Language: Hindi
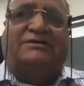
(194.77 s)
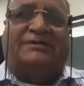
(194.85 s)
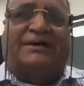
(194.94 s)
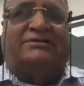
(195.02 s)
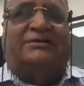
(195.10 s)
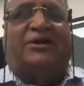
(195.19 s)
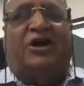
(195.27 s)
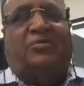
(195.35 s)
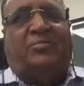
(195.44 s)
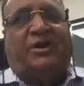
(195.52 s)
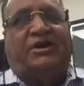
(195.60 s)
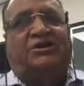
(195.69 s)

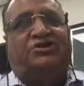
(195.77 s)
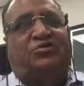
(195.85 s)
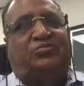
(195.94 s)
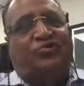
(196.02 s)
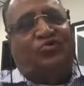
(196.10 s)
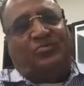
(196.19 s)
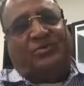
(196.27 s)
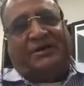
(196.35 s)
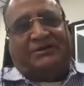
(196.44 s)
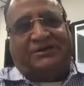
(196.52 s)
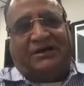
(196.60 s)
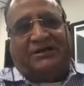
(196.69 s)
सियासतदान बेनजीर भुट्टो
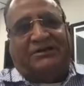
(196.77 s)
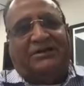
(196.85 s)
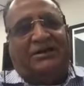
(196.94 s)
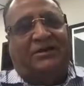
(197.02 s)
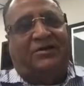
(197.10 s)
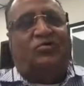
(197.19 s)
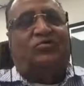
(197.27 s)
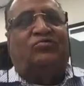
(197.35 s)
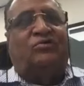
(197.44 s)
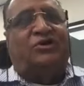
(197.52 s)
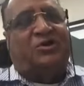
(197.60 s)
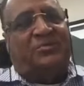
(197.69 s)
बनना चाहती हैं और
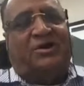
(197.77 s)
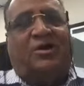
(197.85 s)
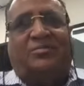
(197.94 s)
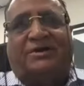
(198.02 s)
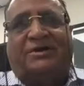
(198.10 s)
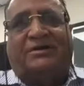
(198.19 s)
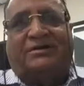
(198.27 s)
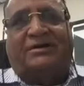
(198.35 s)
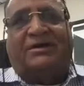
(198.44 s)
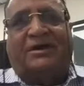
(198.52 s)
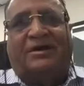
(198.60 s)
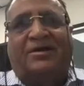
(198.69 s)
उनकी भी कापी
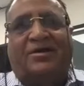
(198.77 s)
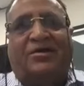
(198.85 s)
करती हैं